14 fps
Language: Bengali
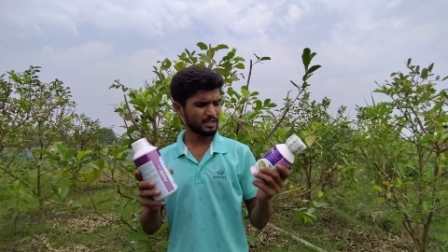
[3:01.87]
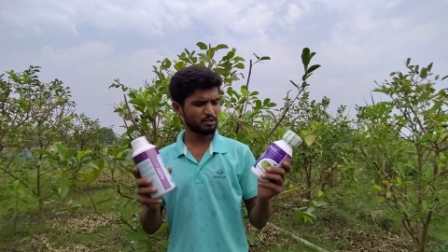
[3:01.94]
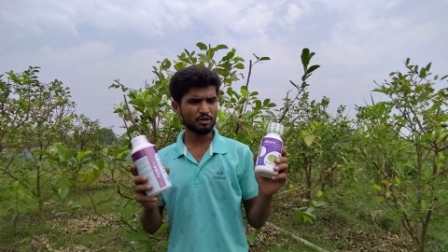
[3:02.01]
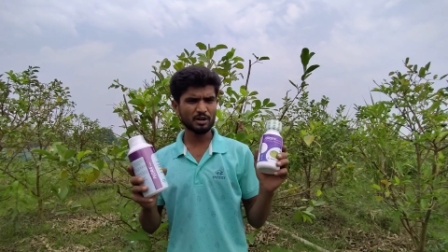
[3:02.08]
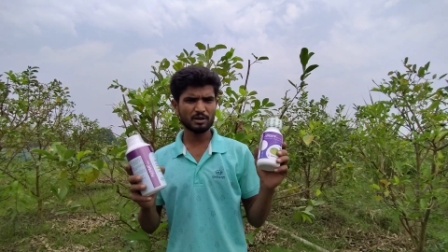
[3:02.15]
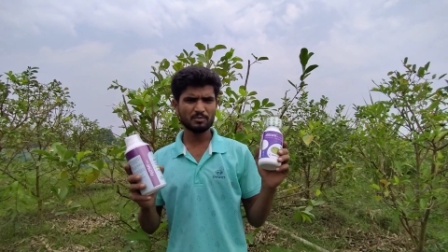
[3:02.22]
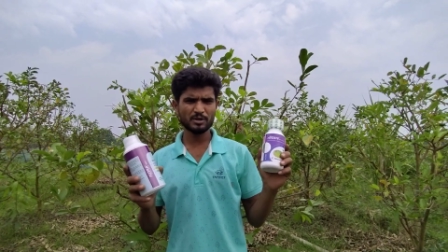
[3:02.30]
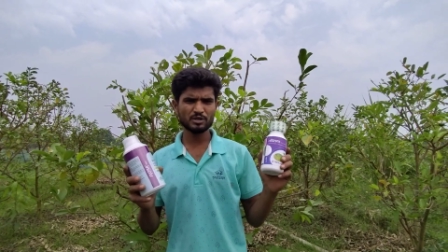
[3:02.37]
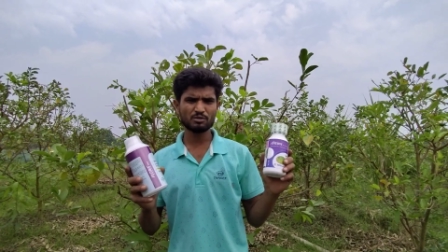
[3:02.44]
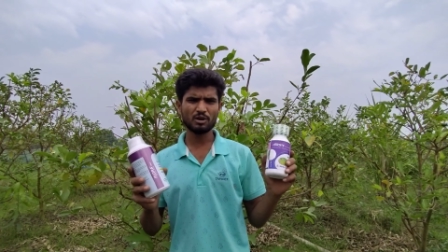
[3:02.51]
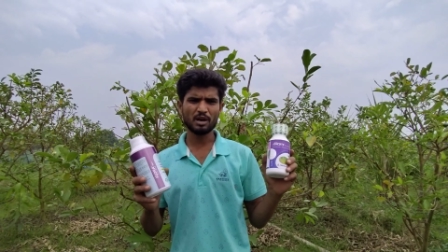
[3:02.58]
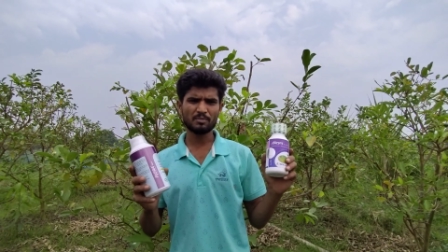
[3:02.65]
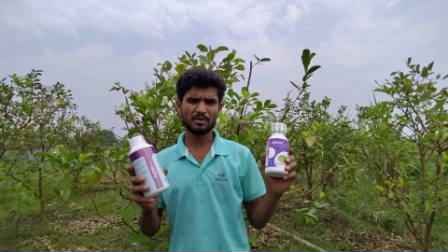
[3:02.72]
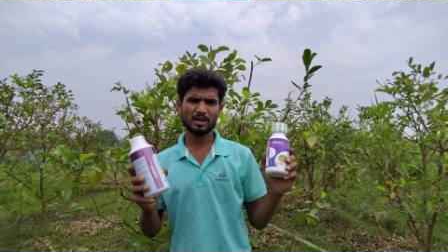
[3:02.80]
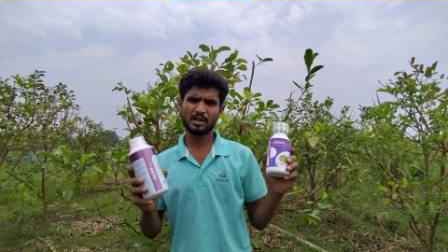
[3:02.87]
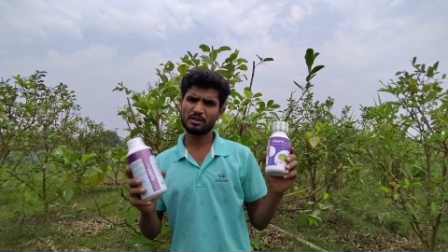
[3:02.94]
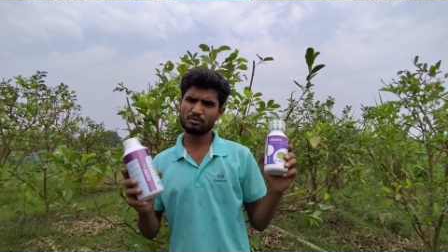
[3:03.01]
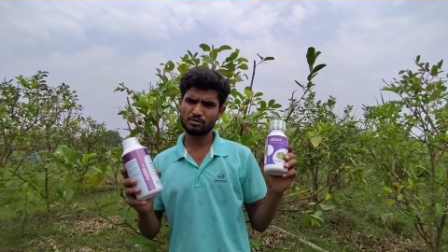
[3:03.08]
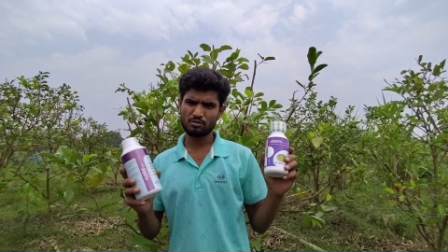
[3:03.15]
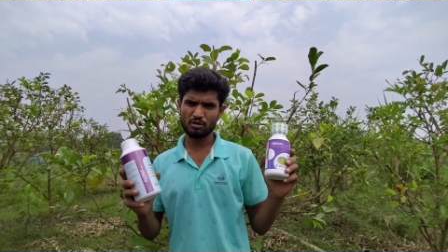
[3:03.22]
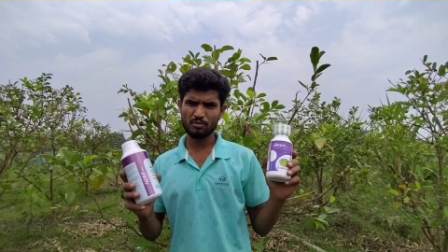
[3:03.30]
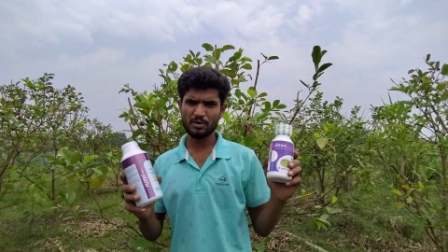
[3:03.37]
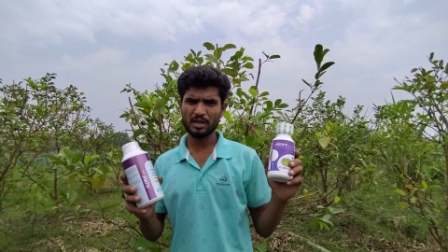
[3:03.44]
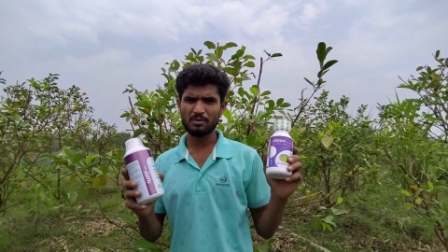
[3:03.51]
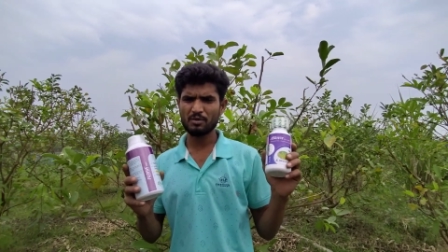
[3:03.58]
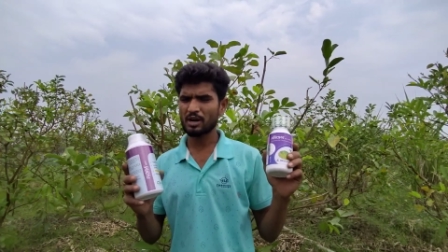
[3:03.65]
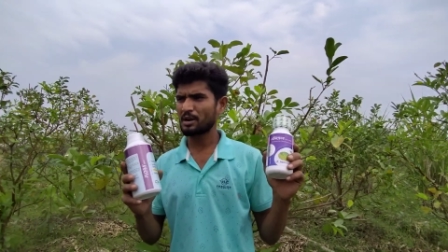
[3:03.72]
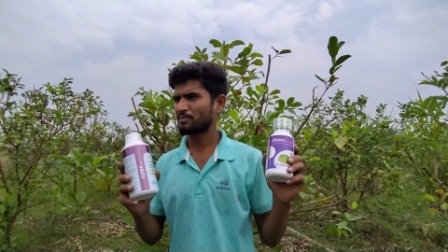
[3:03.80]
এই ধরনের বীজগুলো আপনারা ইউজ করবেন
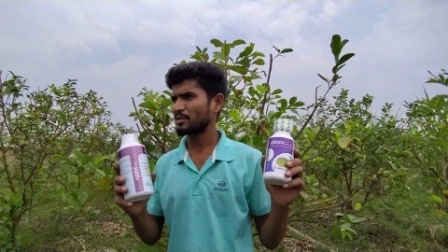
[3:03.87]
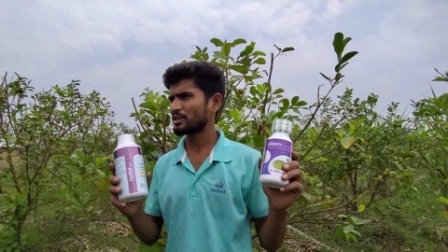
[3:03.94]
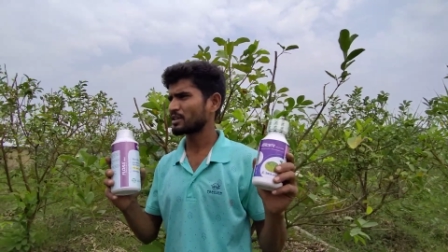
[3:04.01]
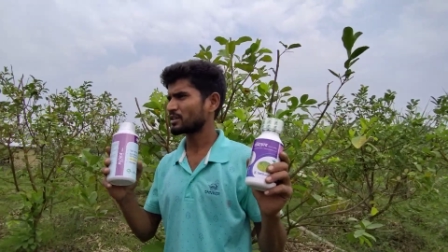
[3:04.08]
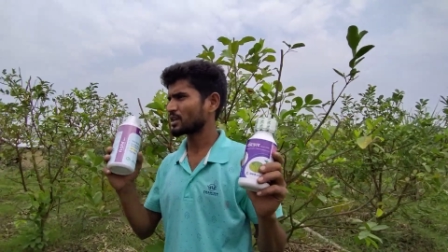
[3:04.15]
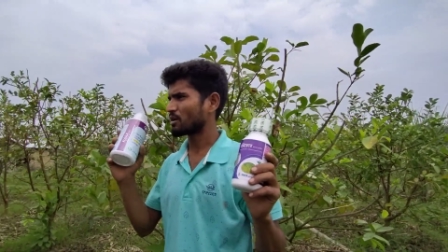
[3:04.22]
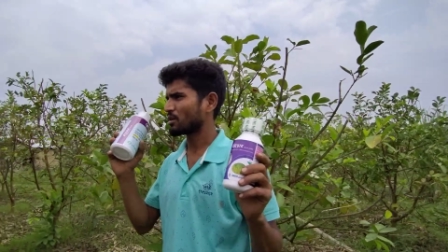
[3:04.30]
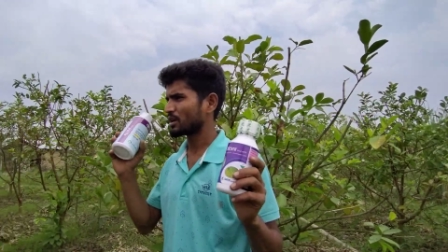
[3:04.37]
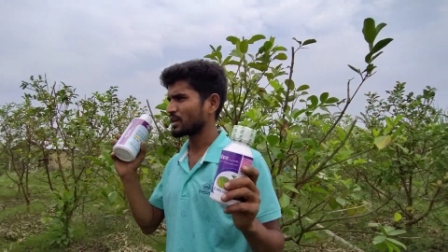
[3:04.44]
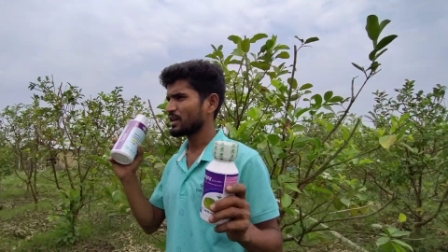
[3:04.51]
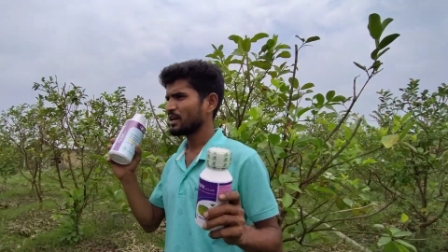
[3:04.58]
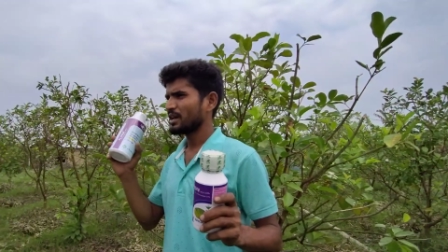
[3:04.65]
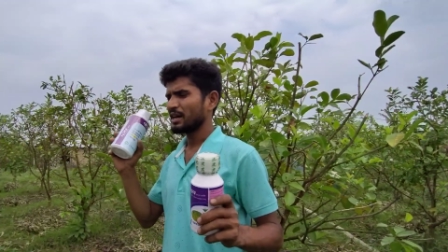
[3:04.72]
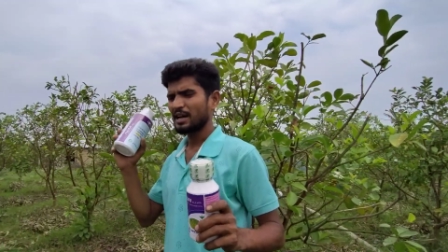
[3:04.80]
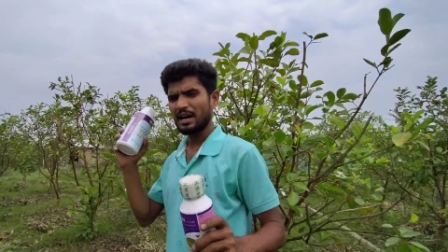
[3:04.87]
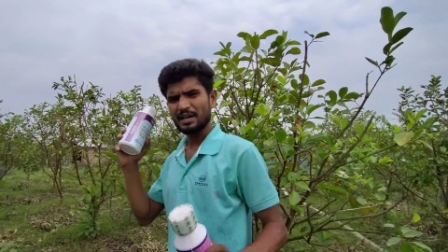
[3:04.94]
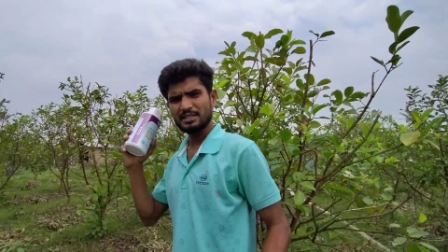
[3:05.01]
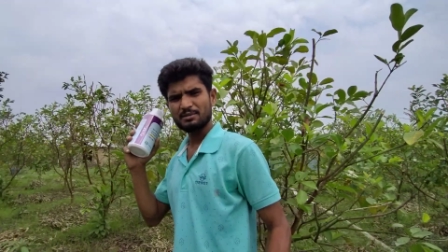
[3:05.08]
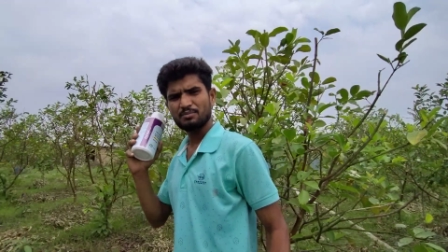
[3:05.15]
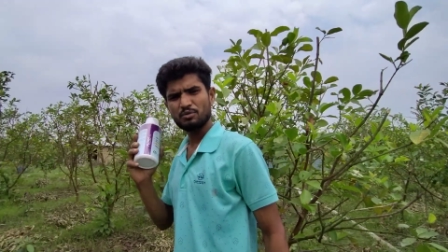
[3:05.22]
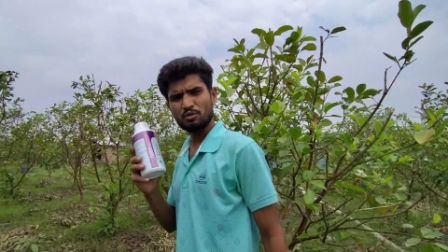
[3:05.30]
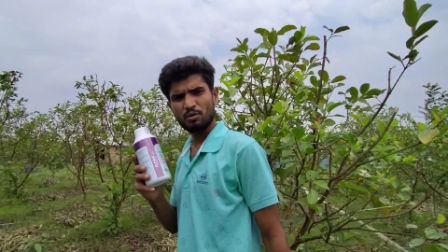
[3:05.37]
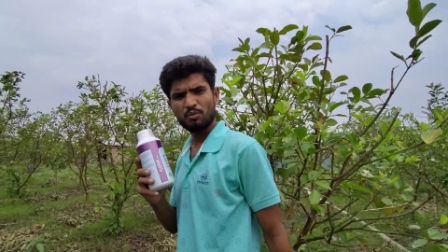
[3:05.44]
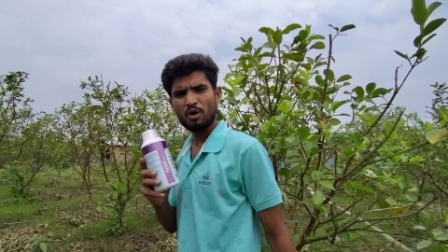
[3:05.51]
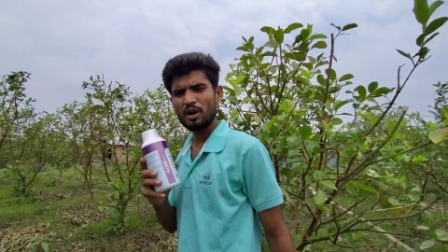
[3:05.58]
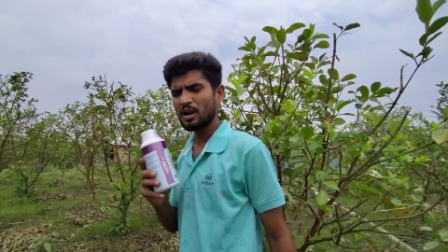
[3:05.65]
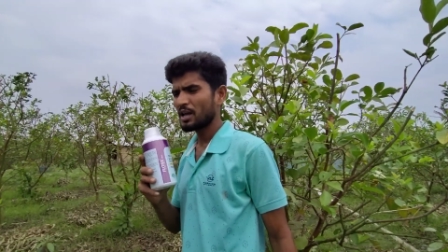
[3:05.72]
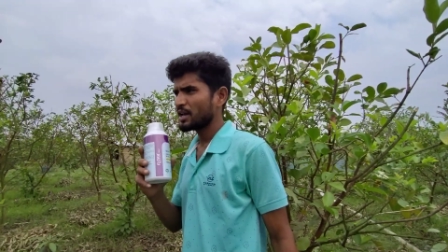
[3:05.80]
এবং আপনাদের তাহলে গাছে ফুল
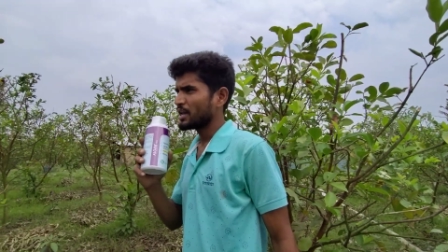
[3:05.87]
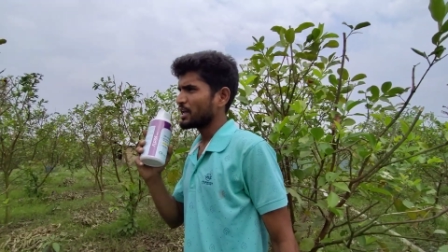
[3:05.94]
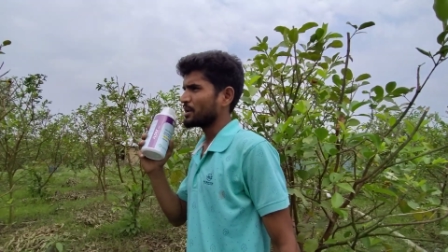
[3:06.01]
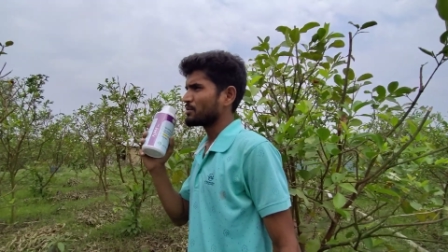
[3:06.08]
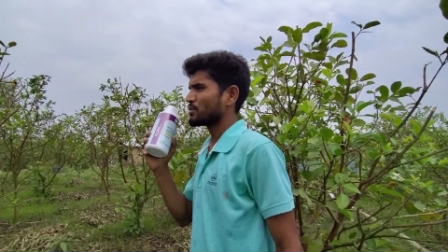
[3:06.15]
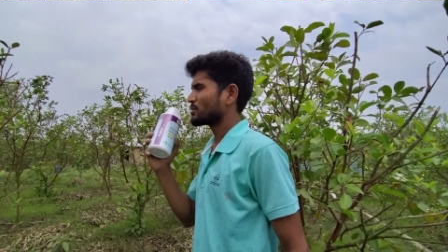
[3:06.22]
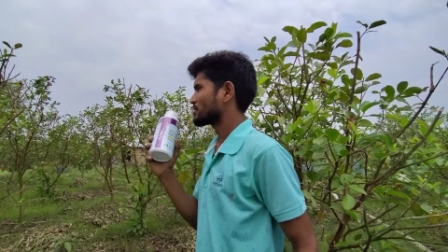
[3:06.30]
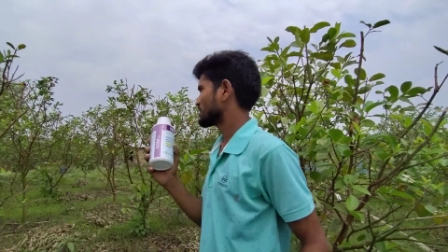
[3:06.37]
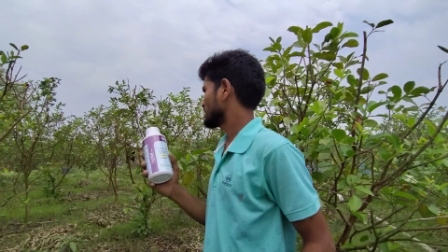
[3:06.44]
ফল এবং